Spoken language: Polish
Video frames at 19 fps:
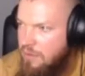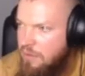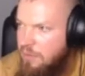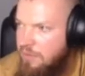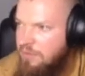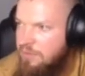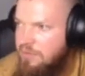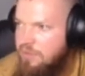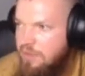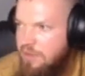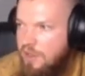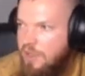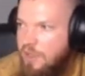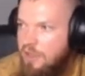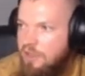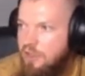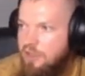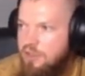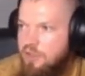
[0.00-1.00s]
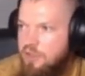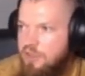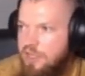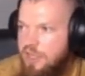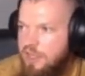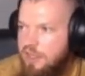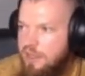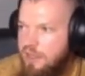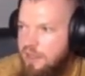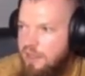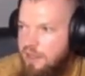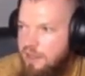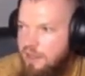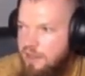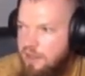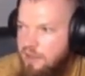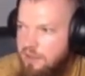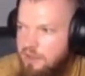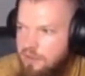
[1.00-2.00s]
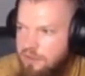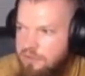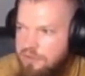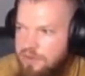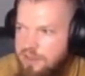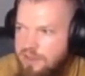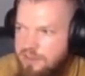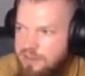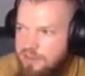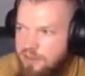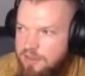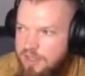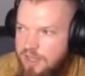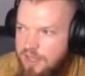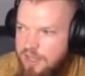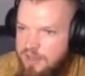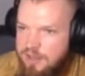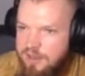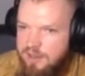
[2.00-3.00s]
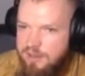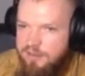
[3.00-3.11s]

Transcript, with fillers: Chyba wszyscy. No to tak. No to freeze to tak.